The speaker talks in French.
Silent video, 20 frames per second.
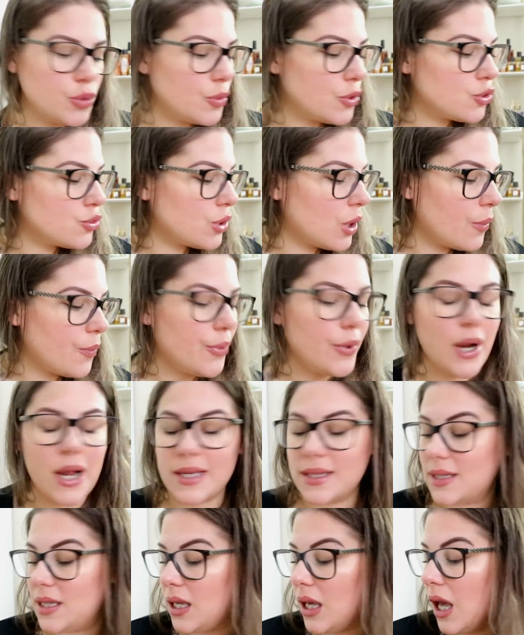Je m'en suis un peu
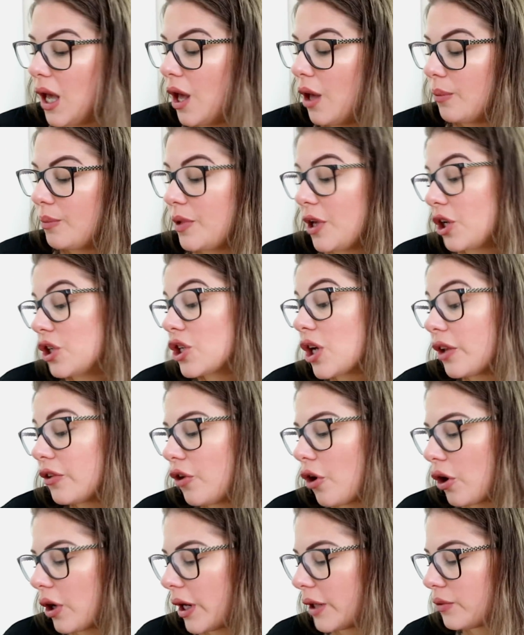lassée, bien que
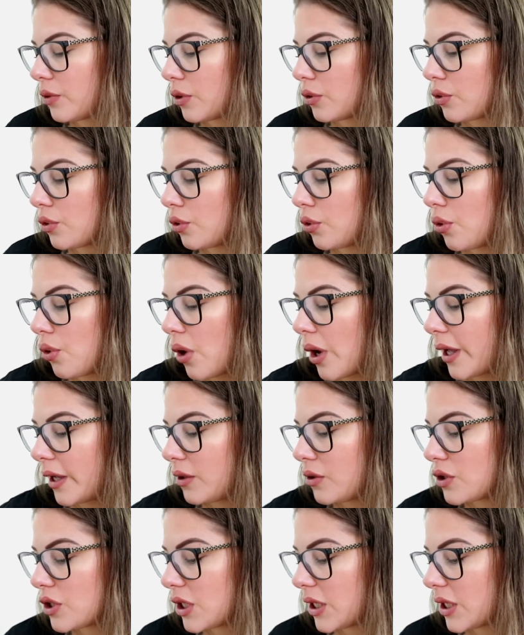j'adore la noix de coco en règle